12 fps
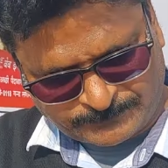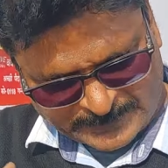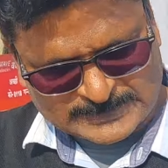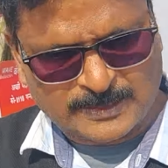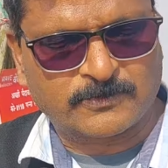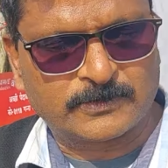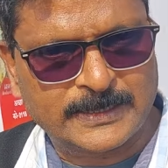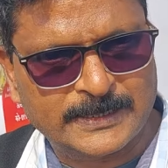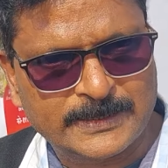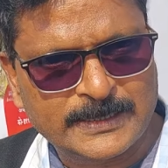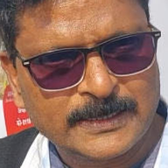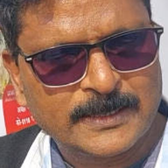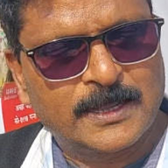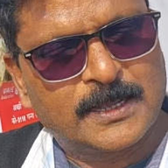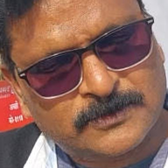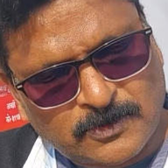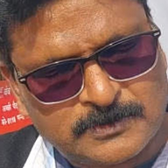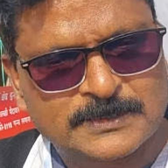फसल को दे दी
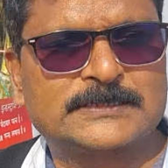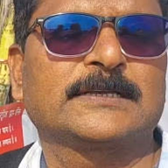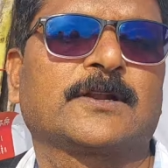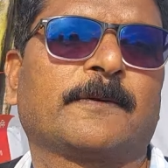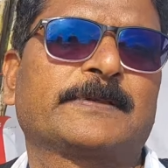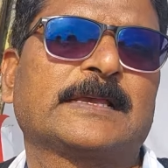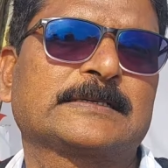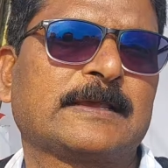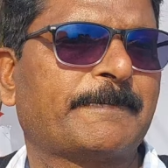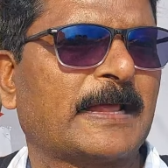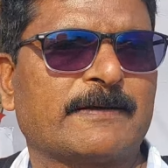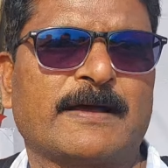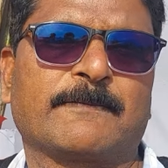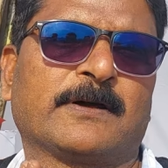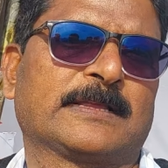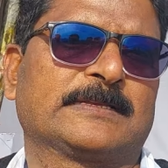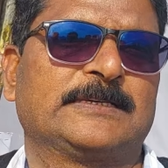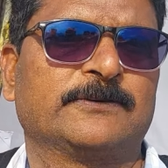तो निश्चित रूप से इसकी पैदावार
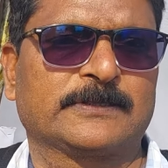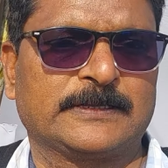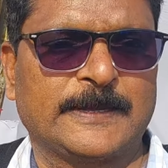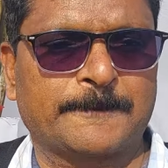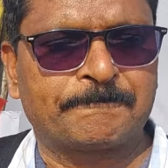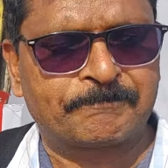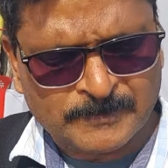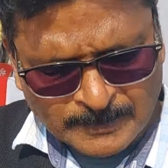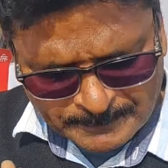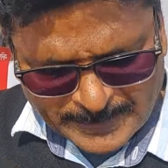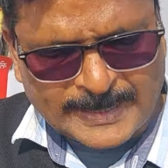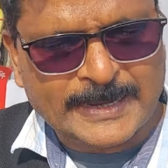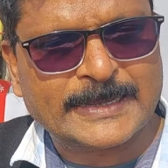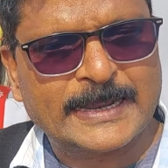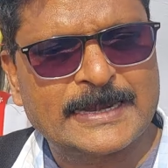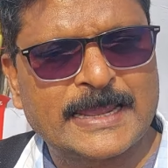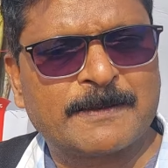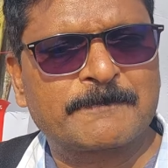बहुत अच्छी होती है पेड़ी के
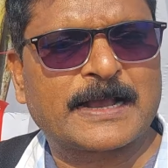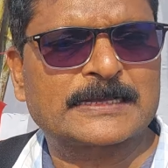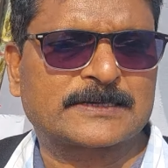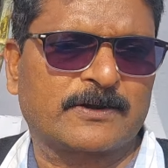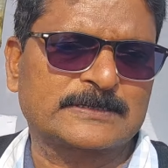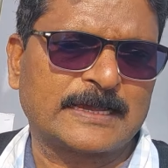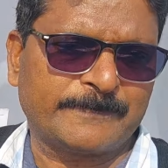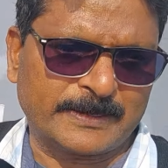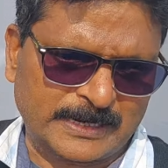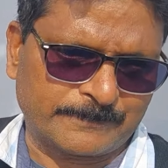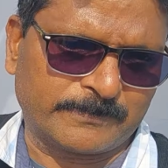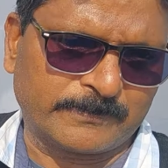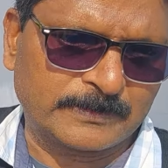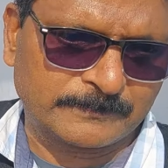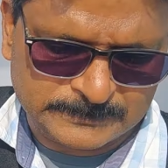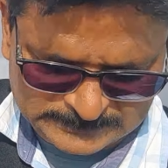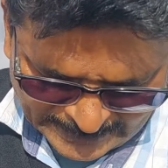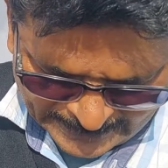लिए हम खासकर से बेना
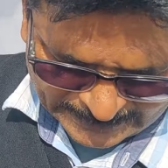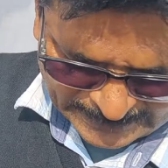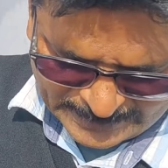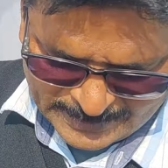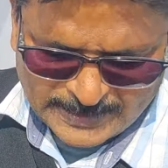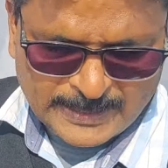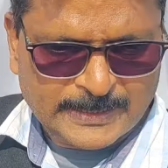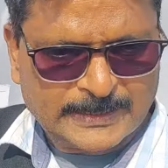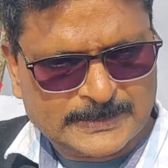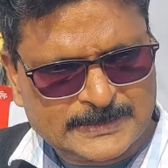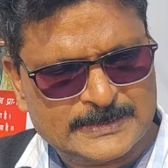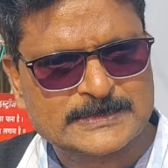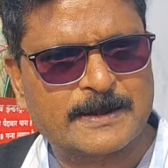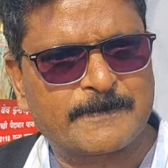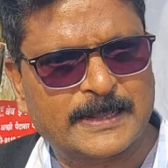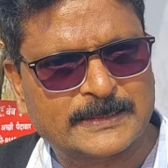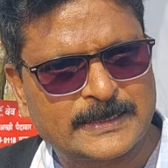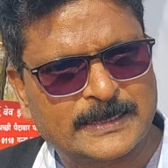चाहेंगे कि तीन चार
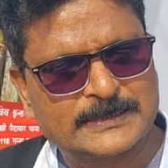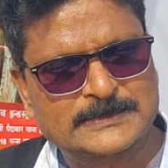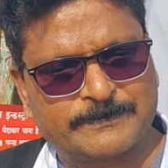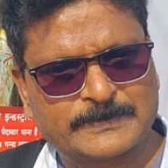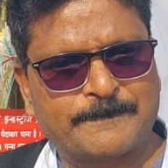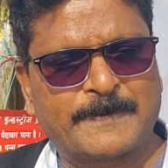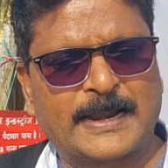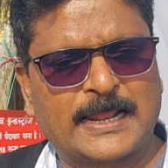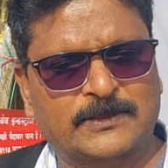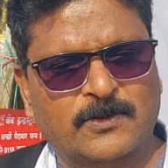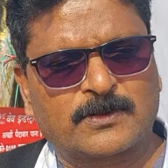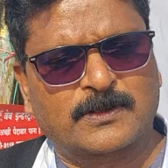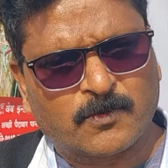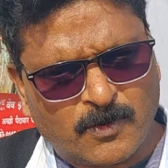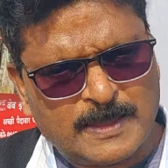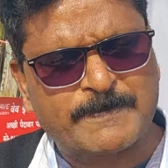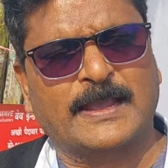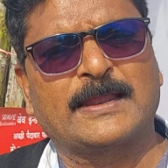बातें हैं सबसे पहला तो
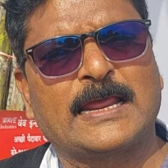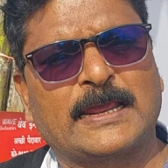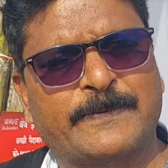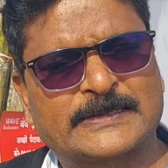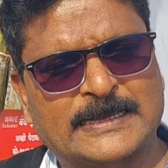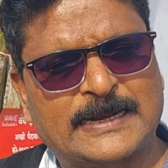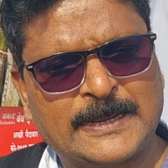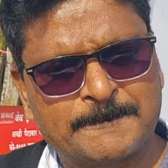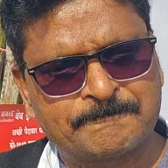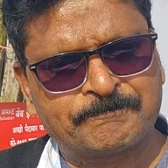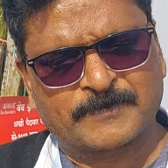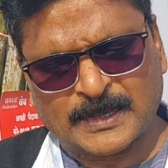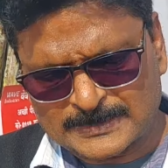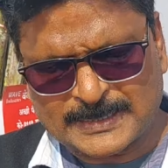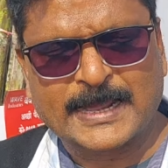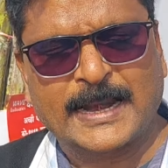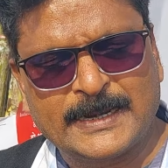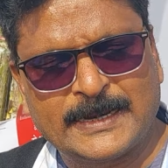कोई भी गन्ने की फसल है
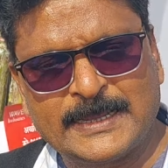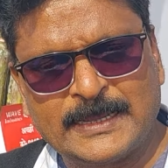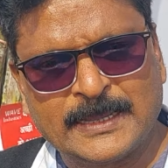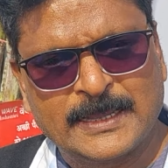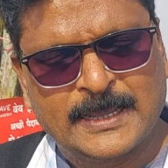अट्ठारह ही नहीं